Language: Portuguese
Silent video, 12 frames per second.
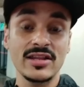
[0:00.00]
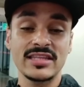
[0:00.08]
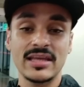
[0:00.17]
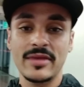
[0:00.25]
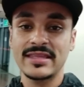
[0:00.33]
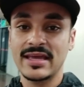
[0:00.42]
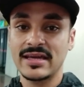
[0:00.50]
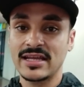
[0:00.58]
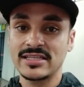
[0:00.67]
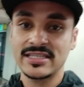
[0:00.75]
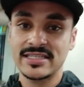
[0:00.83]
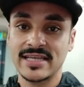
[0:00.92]
e também tem
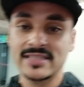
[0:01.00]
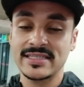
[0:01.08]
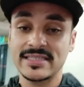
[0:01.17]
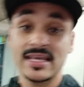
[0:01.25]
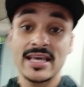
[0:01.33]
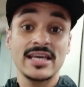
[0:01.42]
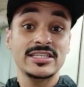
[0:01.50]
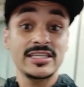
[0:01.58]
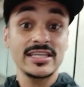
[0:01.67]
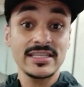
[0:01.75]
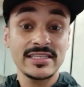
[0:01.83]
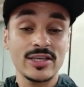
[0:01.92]
grandes chances
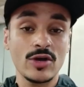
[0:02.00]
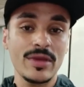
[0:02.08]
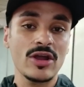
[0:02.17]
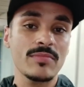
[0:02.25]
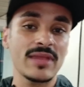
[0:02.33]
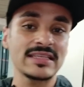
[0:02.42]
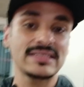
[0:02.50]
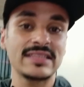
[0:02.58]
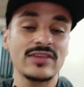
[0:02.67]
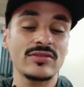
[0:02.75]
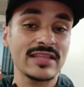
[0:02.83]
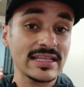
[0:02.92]
de ser o melhor
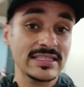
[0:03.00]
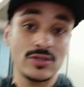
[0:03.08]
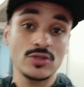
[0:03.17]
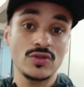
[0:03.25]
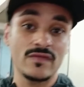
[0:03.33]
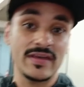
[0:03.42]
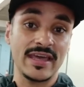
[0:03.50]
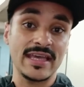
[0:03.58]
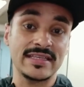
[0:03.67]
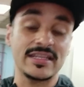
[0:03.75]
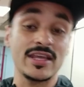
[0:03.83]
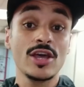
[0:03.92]
brasileiro na São
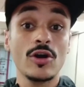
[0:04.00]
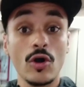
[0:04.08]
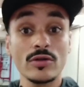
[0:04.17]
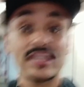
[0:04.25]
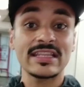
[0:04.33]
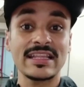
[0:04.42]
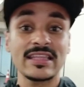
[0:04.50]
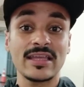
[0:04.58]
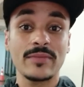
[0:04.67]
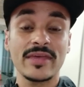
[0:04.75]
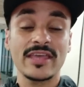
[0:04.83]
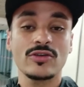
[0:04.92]
Silvestre. Outro atleta
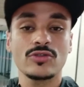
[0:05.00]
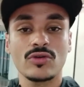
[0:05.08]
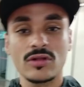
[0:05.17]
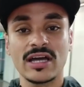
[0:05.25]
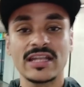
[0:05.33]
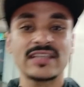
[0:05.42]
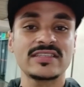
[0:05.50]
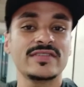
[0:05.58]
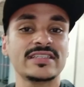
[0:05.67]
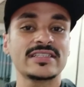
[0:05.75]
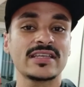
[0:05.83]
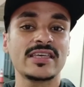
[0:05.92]
também que eu estou colocando as
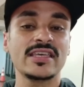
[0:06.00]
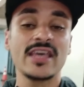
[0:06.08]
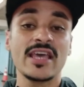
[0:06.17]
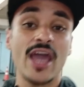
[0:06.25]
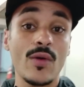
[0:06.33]
fichas aqui é,